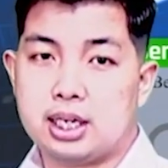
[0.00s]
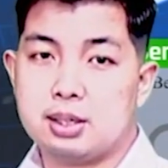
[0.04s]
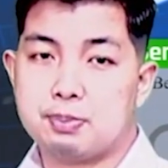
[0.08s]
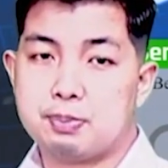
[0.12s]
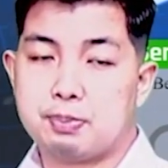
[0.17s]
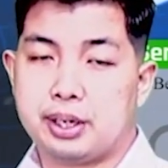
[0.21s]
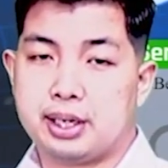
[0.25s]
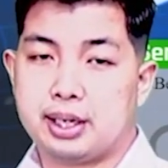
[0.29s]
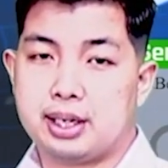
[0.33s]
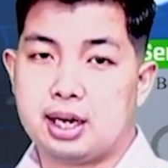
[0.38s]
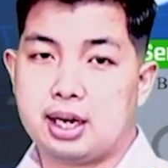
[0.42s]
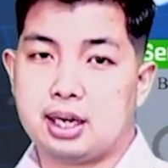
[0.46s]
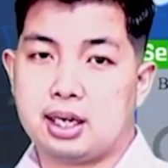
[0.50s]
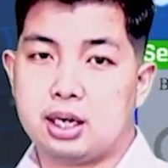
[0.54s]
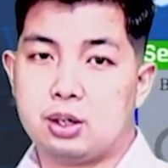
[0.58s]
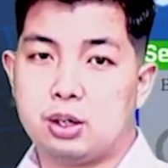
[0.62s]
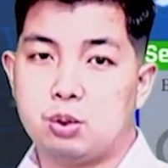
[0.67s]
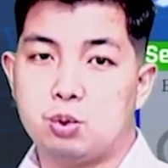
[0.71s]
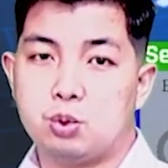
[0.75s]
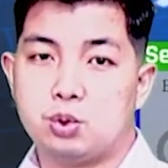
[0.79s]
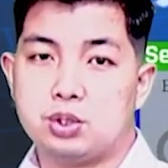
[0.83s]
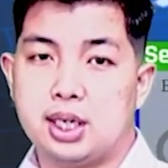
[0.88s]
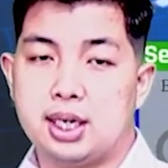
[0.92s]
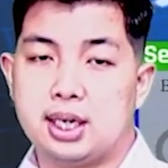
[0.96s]
diperkirakan
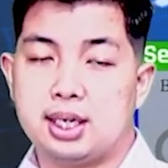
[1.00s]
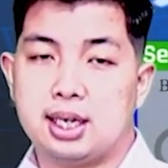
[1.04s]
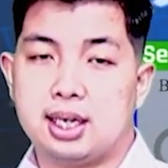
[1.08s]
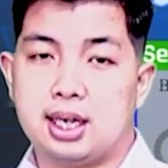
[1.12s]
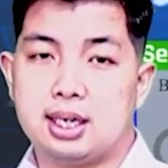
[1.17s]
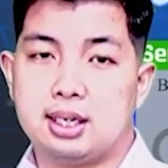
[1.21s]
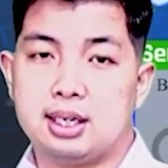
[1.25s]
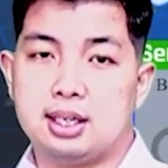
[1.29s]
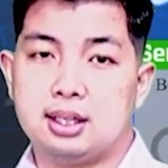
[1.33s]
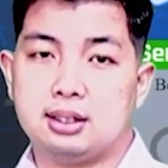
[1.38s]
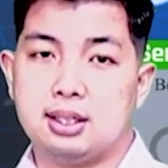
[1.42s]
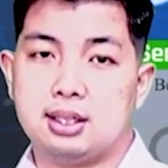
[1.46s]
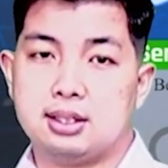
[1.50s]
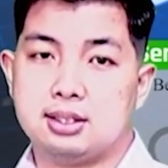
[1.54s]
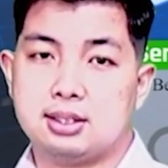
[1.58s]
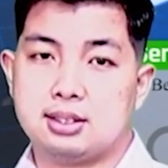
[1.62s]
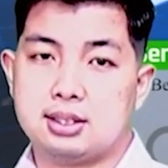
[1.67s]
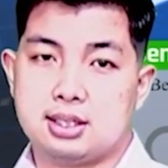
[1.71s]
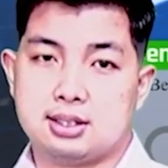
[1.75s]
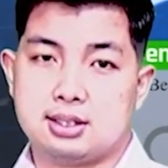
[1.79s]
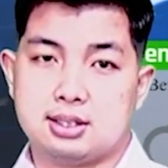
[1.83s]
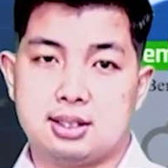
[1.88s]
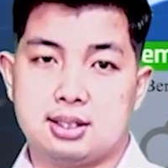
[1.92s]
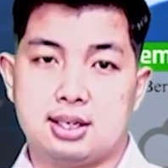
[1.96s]
hujan dengan
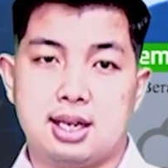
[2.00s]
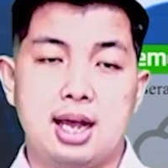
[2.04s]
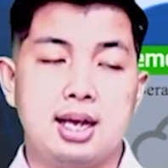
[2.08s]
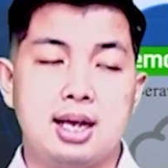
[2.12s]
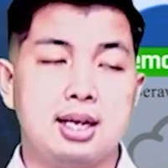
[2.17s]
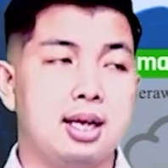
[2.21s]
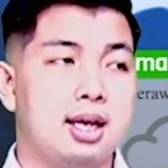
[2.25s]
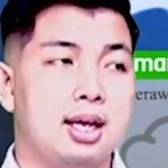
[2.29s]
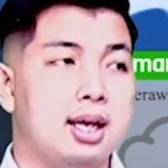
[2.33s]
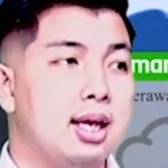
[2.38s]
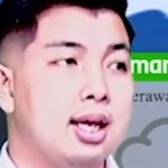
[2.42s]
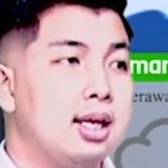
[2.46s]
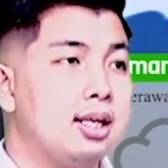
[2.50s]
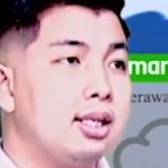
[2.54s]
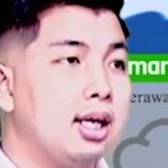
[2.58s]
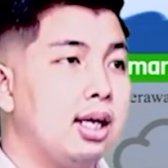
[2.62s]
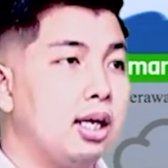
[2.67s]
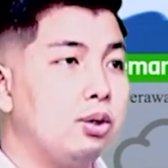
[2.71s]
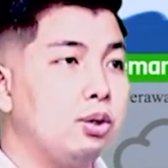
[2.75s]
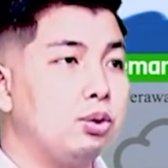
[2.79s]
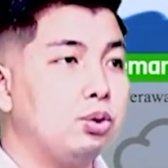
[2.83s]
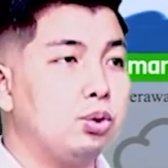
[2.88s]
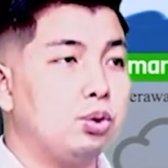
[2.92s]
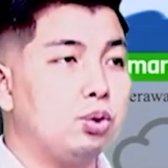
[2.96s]
intensitas sedang dan
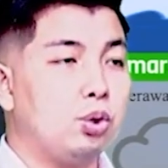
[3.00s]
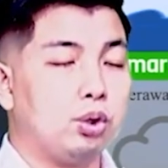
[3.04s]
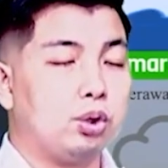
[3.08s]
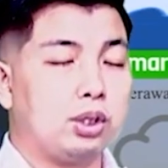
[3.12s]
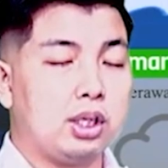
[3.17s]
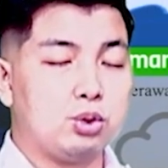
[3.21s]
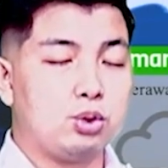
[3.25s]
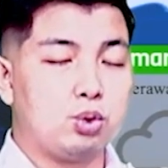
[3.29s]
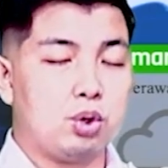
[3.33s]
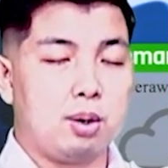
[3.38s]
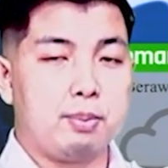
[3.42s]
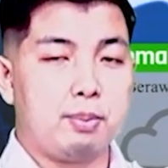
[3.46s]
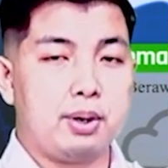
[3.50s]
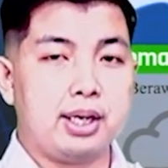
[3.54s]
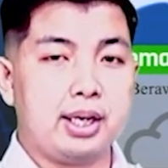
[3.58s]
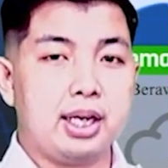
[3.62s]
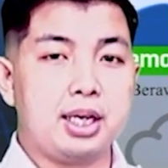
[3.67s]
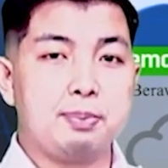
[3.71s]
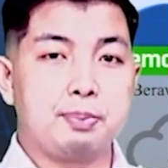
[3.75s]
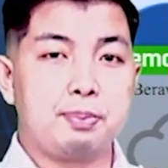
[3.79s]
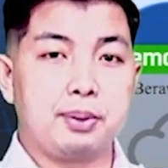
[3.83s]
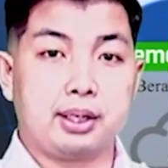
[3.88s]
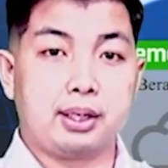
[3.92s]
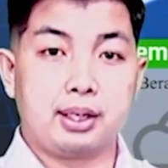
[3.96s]
untuk kota Surabaya
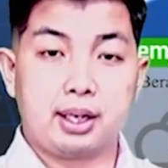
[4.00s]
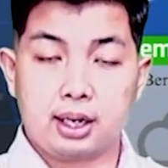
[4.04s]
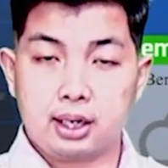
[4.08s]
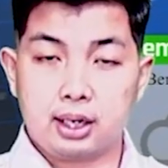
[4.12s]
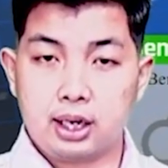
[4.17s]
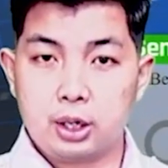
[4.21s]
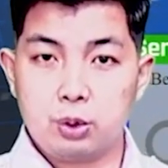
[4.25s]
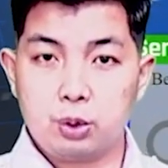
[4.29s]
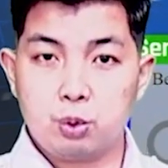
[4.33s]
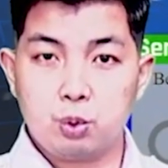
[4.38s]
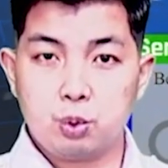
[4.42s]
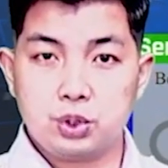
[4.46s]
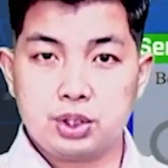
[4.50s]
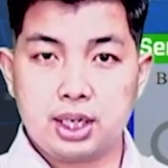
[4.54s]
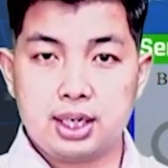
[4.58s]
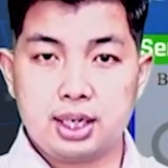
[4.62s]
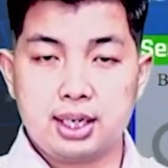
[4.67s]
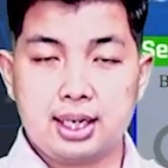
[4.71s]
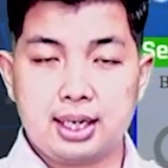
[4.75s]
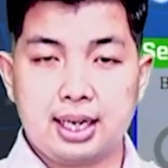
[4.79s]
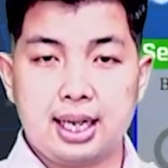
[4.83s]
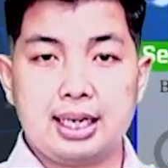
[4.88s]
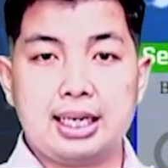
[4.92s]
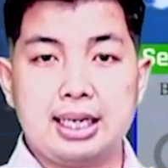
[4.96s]
diperkirakan hujan
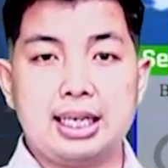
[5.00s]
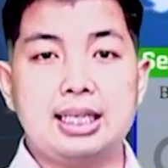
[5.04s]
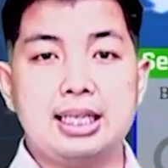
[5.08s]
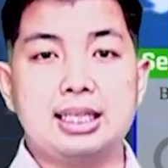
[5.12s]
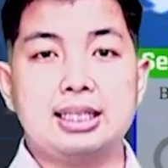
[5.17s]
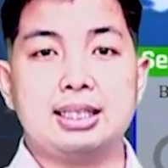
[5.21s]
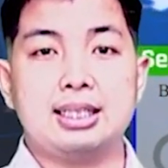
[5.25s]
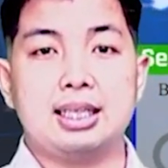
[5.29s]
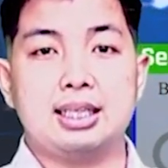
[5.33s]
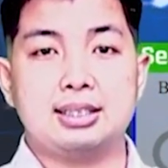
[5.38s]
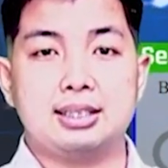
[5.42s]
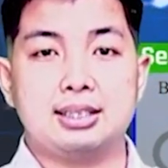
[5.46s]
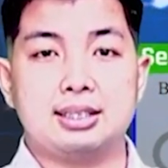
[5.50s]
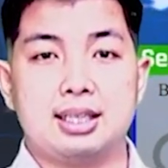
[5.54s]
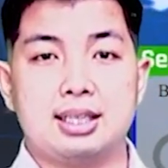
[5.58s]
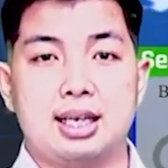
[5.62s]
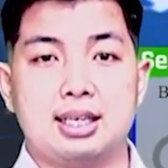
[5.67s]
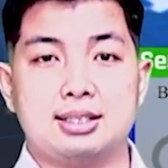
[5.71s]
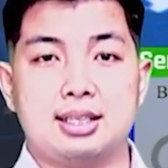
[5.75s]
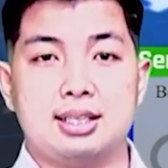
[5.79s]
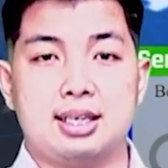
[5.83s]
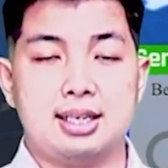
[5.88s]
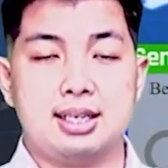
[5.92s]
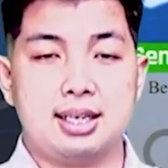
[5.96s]
dengan
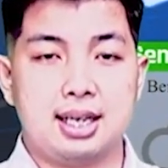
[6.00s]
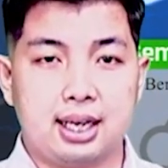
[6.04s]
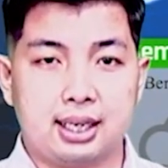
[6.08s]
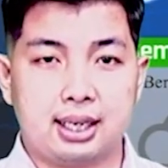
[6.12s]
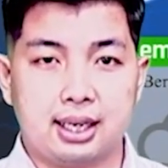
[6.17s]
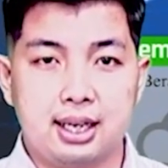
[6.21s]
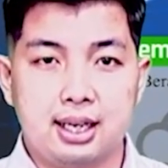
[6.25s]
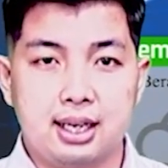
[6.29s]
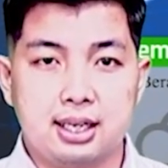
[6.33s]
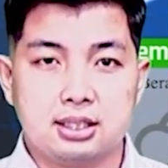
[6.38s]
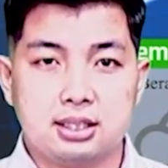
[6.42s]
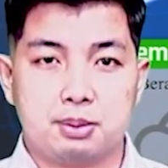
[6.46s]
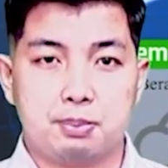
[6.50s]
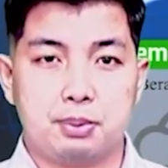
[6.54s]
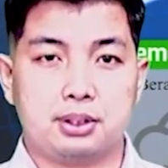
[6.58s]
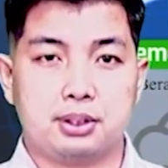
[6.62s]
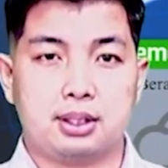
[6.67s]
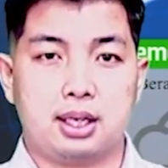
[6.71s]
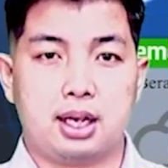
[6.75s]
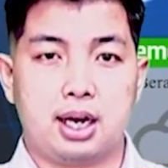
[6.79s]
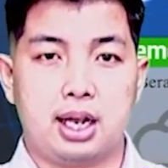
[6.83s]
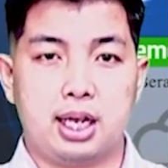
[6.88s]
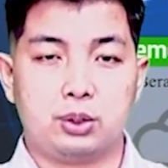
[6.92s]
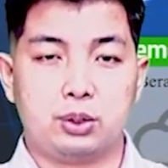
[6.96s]
intensitas ringan.
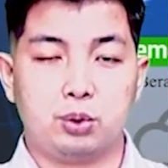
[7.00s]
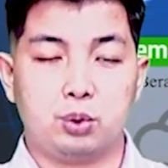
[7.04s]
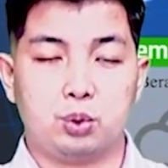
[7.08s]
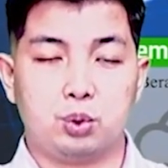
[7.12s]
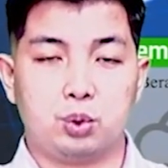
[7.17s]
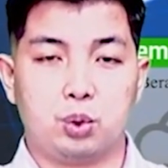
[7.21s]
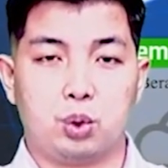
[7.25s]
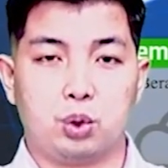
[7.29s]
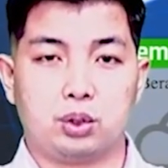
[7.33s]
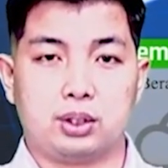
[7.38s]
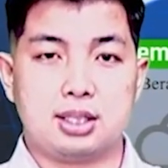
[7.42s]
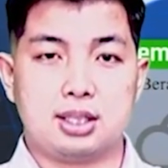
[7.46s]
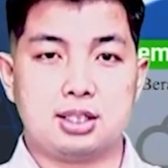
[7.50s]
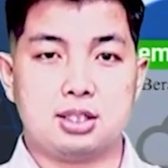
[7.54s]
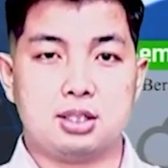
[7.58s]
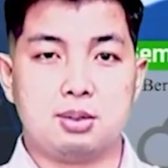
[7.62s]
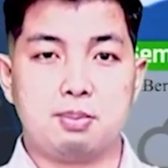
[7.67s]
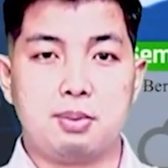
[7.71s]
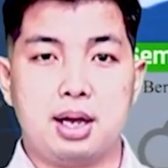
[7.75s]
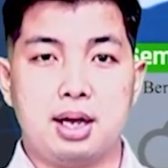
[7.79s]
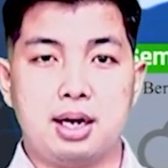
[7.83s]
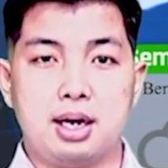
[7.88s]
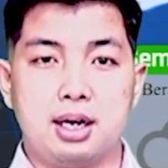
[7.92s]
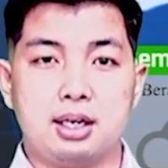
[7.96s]
Sementara itu untuk kota
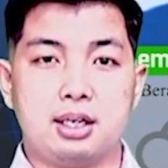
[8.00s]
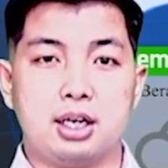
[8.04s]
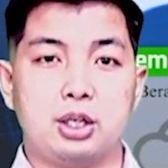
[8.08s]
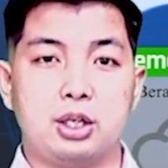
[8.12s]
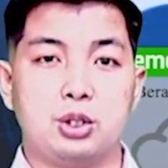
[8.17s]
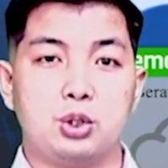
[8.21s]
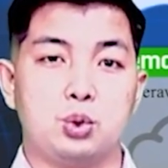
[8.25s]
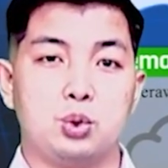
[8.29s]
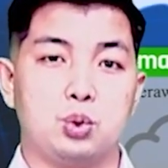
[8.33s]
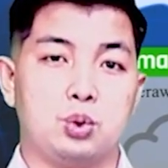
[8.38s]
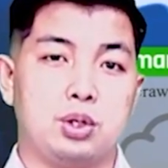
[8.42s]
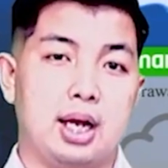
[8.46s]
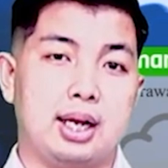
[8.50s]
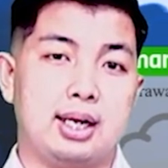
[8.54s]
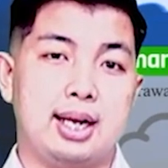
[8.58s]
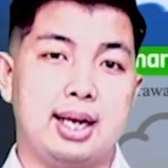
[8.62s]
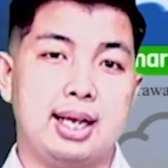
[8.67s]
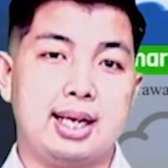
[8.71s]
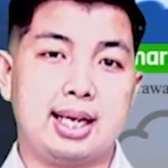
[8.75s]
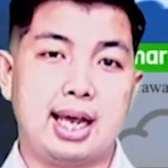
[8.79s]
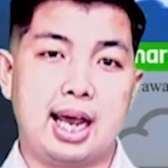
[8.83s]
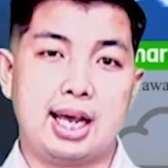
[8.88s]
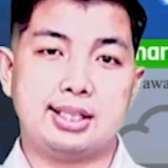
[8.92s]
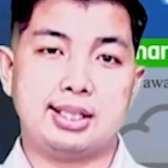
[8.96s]
Semarang dan juga
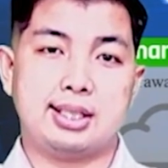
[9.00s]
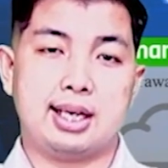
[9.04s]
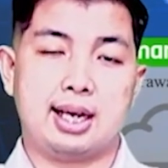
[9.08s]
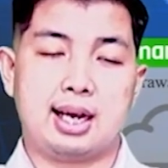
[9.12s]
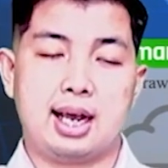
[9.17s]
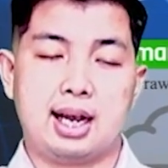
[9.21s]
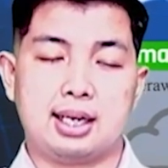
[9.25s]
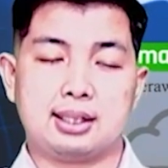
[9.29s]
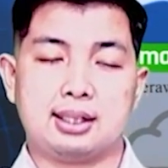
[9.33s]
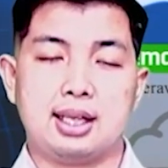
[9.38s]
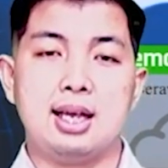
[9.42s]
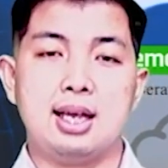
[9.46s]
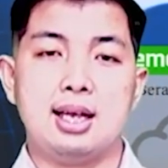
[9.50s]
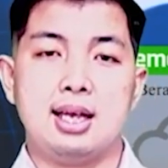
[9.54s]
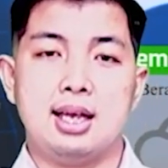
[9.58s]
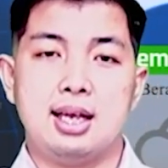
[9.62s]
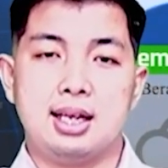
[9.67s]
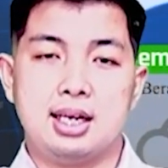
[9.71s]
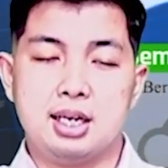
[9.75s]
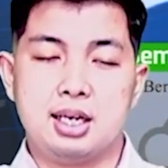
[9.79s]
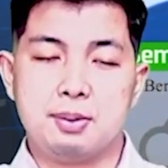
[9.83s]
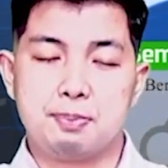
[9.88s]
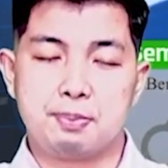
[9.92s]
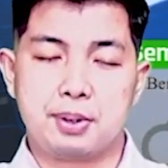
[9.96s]
DKI Jakarta
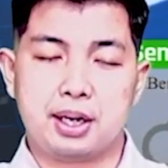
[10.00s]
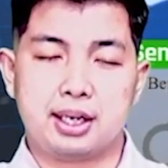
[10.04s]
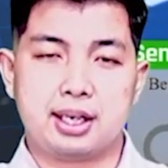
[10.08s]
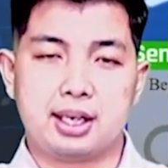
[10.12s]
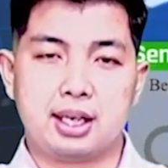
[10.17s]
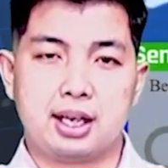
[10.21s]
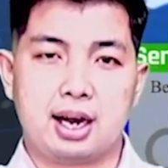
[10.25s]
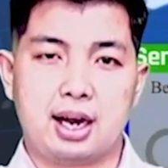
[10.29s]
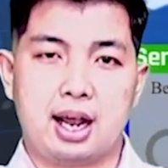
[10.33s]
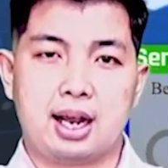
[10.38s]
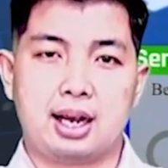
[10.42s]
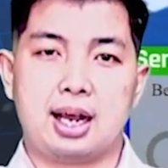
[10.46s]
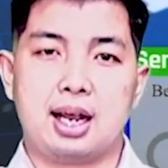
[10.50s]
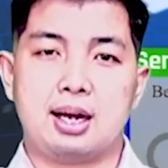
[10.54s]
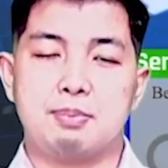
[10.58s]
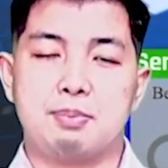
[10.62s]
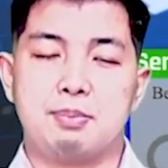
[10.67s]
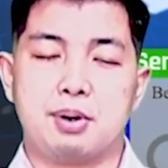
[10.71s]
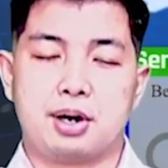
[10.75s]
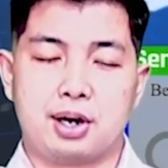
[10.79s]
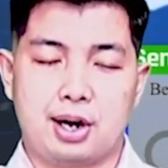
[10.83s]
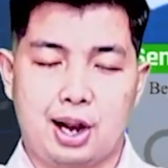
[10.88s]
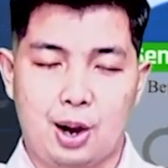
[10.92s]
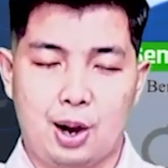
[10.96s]
diperkirakan
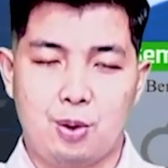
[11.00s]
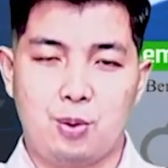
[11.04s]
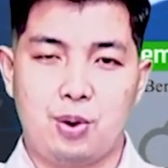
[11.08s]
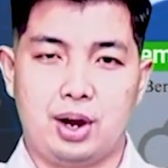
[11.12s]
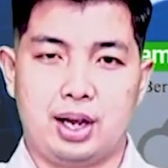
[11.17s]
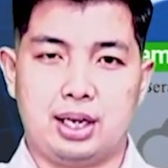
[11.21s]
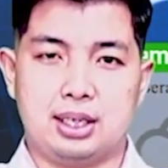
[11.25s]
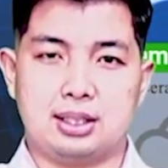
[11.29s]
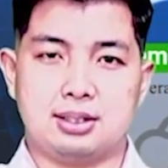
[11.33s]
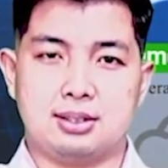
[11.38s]
berawan.